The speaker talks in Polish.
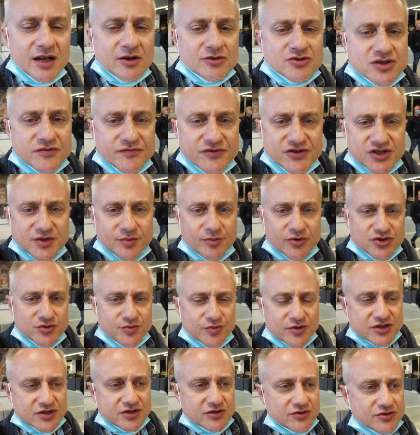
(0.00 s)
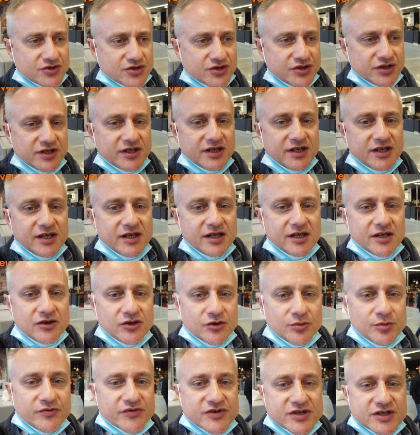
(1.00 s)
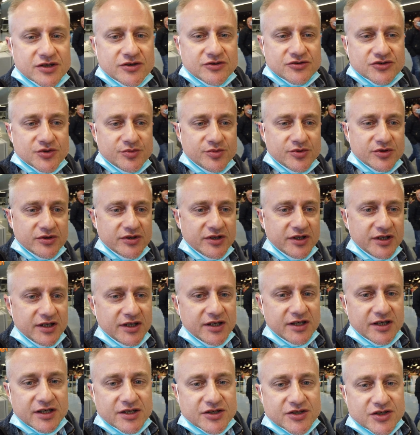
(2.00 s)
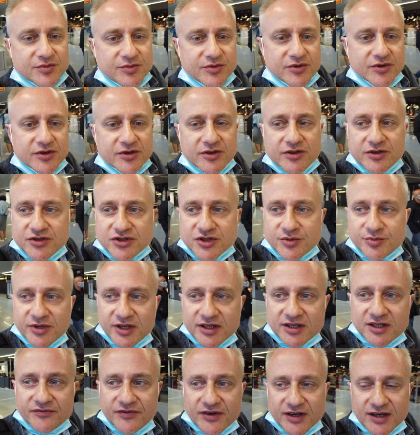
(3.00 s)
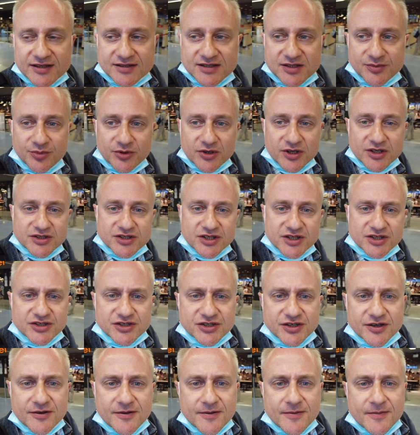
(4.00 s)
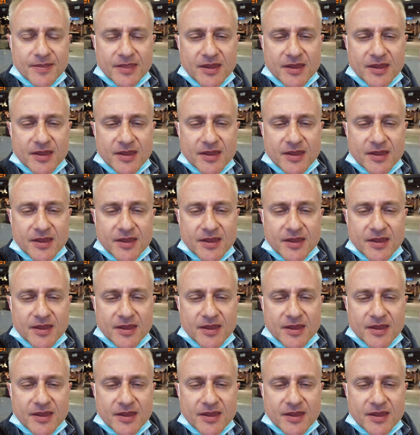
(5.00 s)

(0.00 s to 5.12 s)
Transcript: ale oczywiście bądźmy ostrożni. Robimy wszystko, żeby, żeby, żeby na te wakacje polecieć.